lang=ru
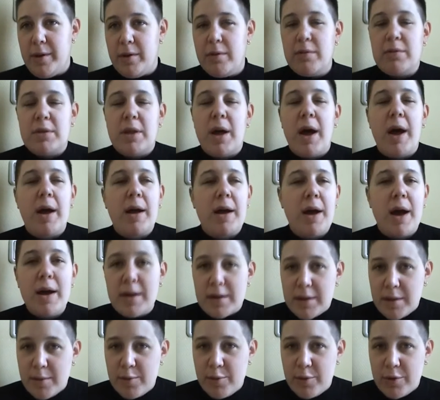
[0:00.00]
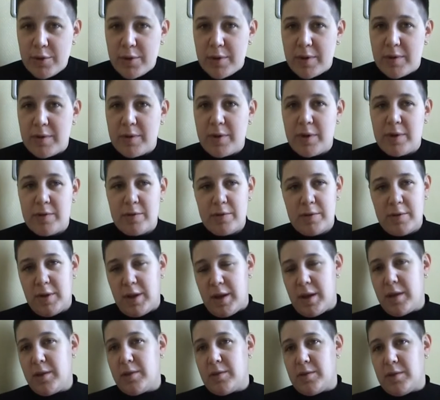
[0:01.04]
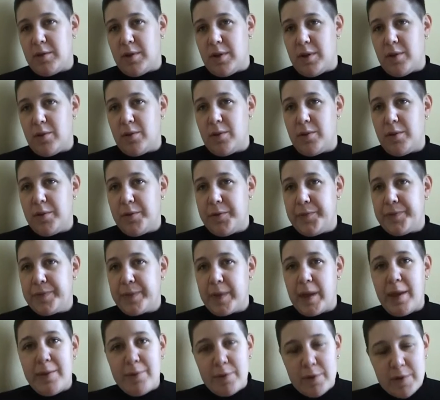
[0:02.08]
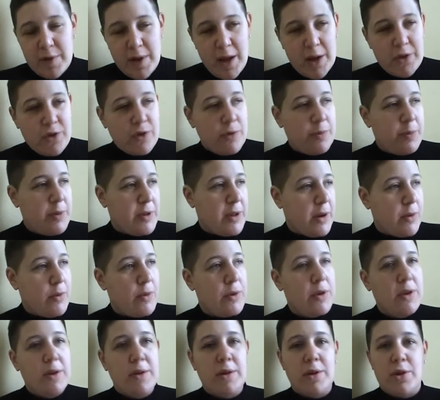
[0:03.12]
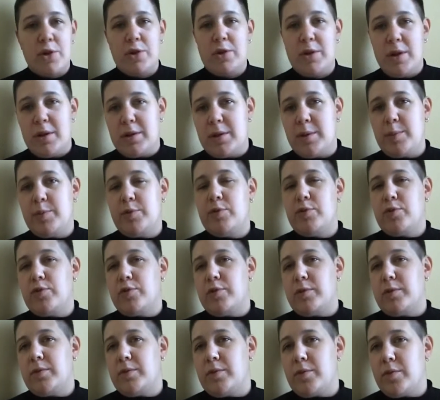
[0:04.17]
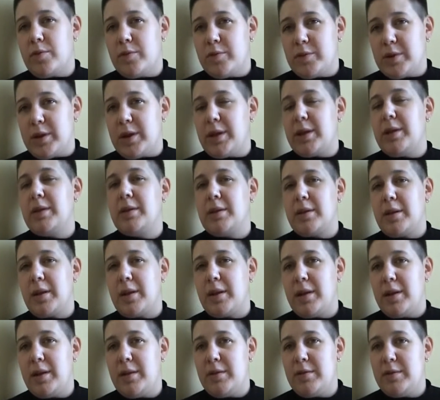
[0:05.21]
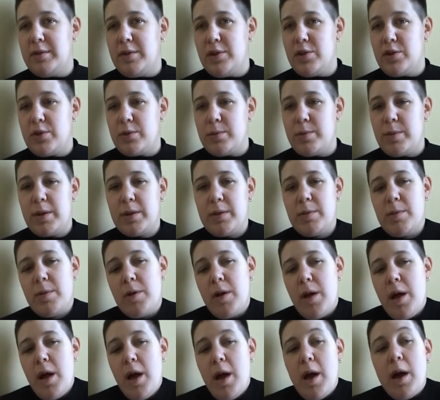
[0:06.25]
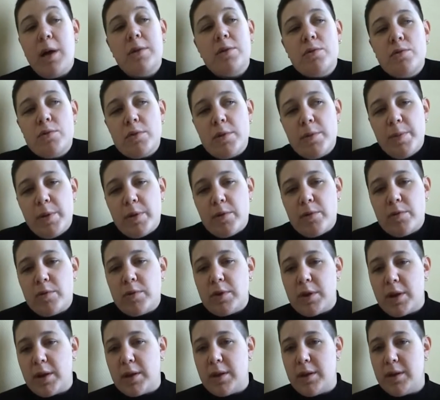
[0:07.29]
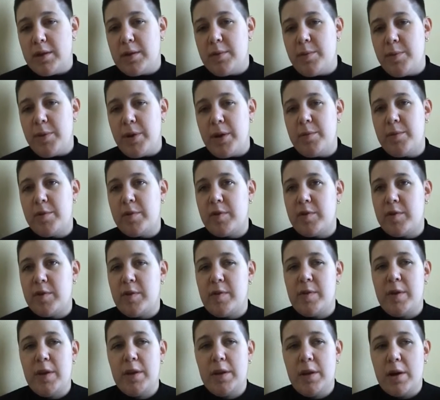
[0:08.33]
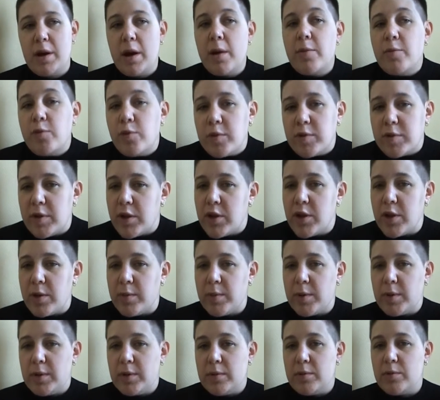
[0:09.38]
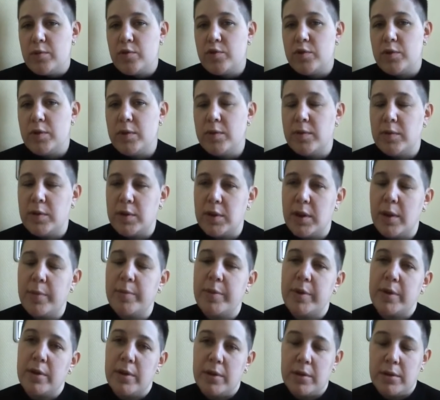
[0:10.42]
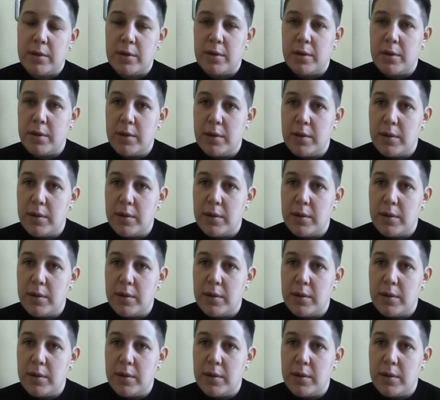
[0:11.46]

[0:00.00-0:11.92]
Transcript: Вот. А как это будет рассказываться, я не знаю. И вот наши педагоги начинают обслуживать вдруг вот какие-то такие вещи. Поэтому откуда берутся какие-то преобразования, кому и зачем они нужны, не всегда понятно.